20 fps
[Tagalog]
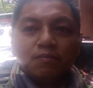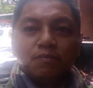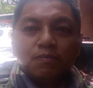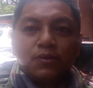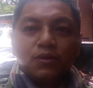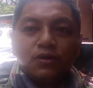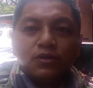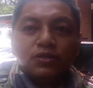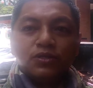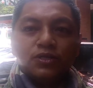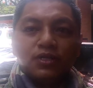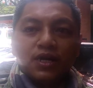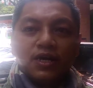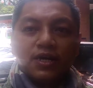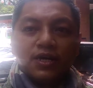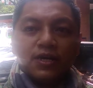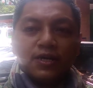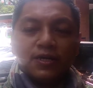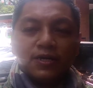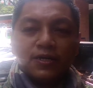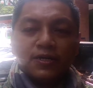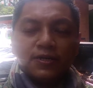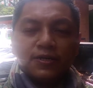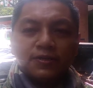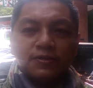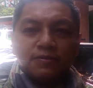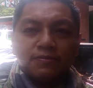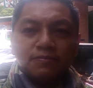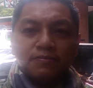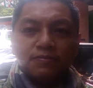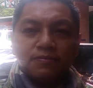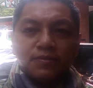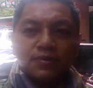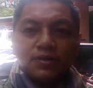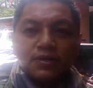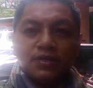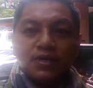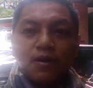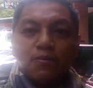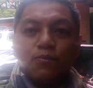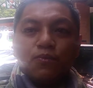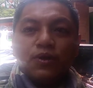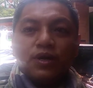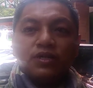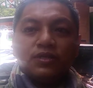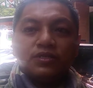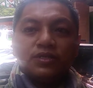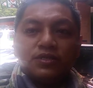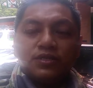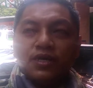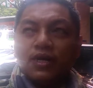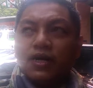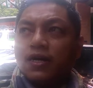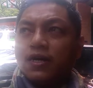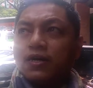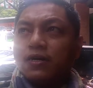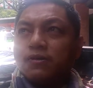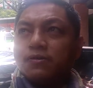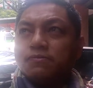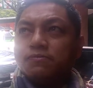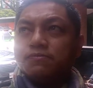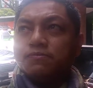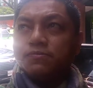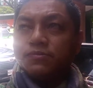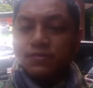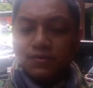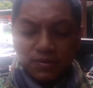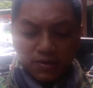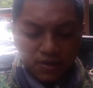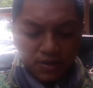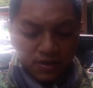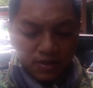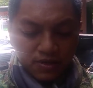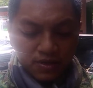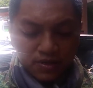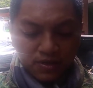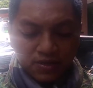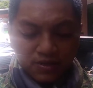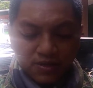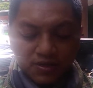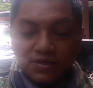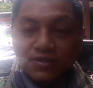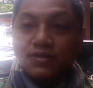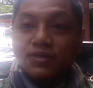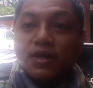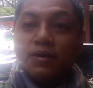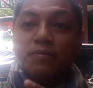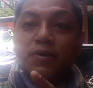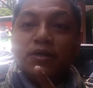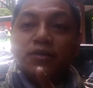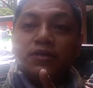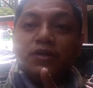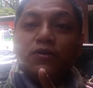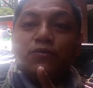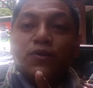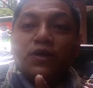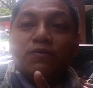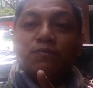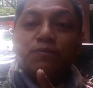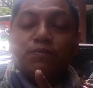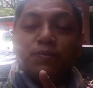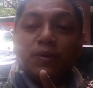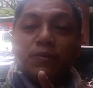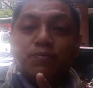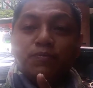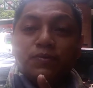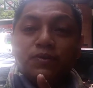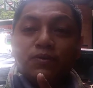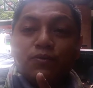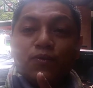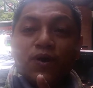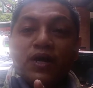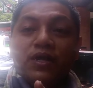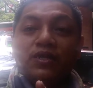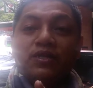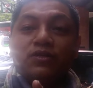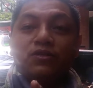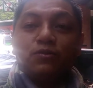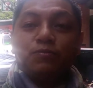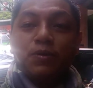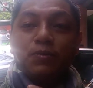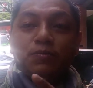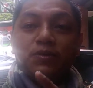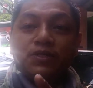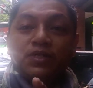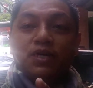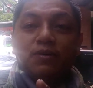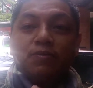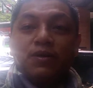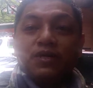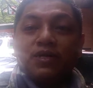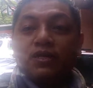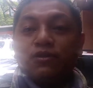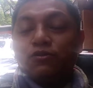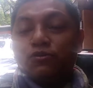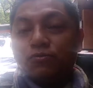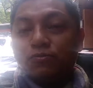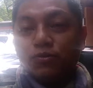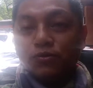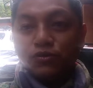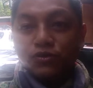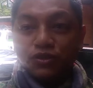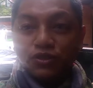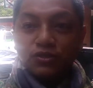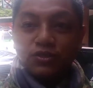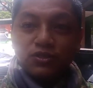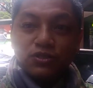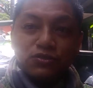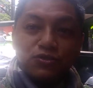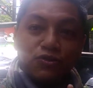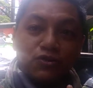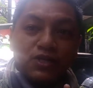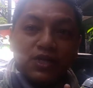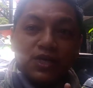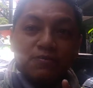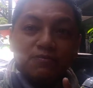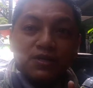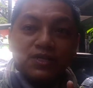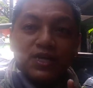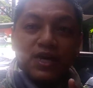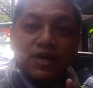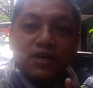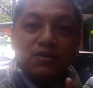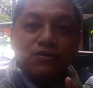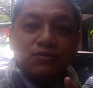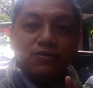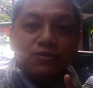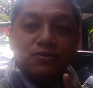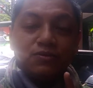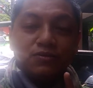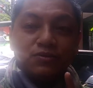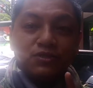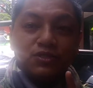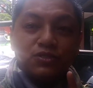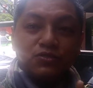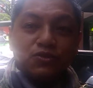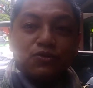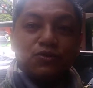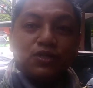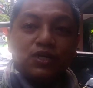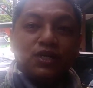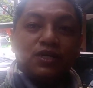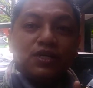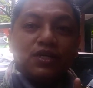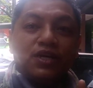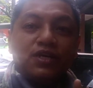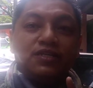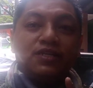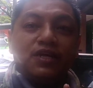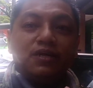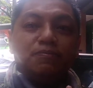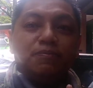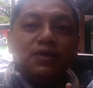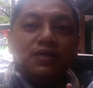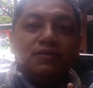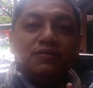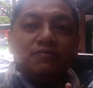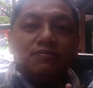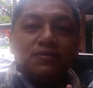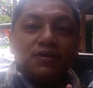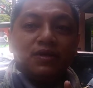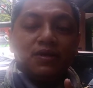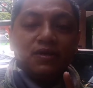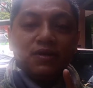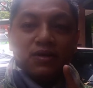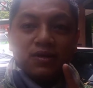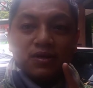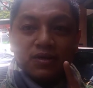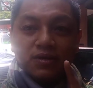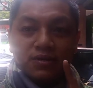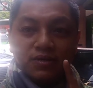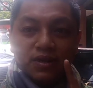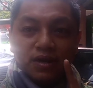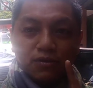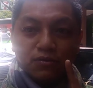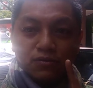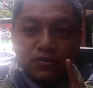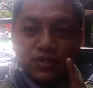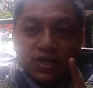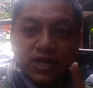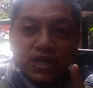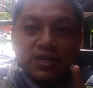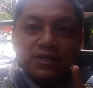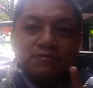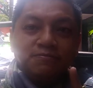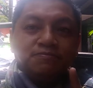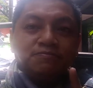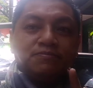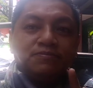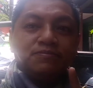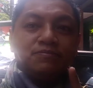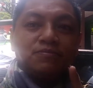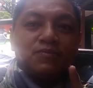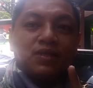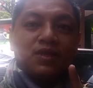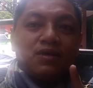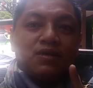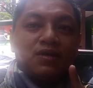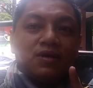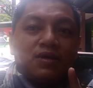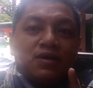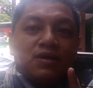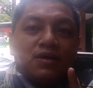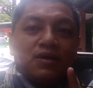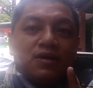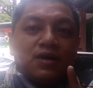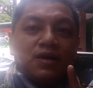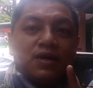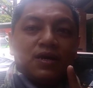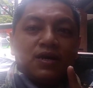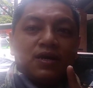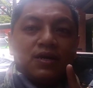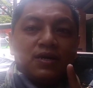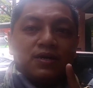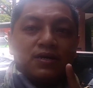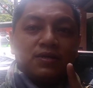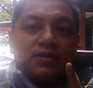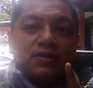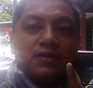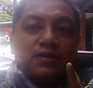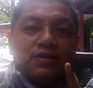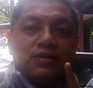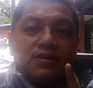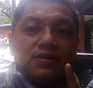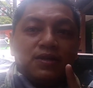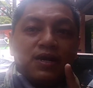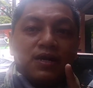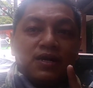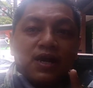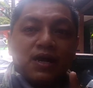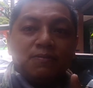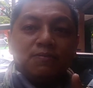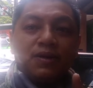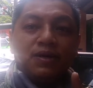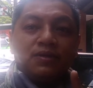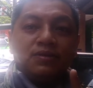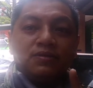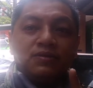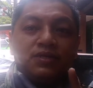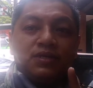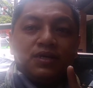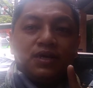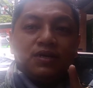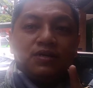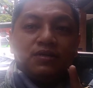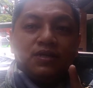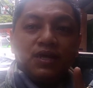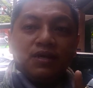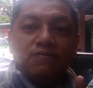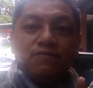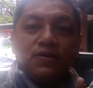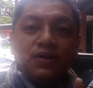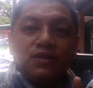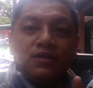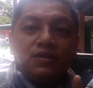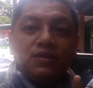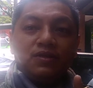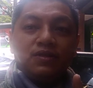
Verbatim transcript: First uh, Samuel's uh, 17, 1 to 57, nandun po yung story at basahin nyo yung storya ni King David na kung saan uh, naglaban si King David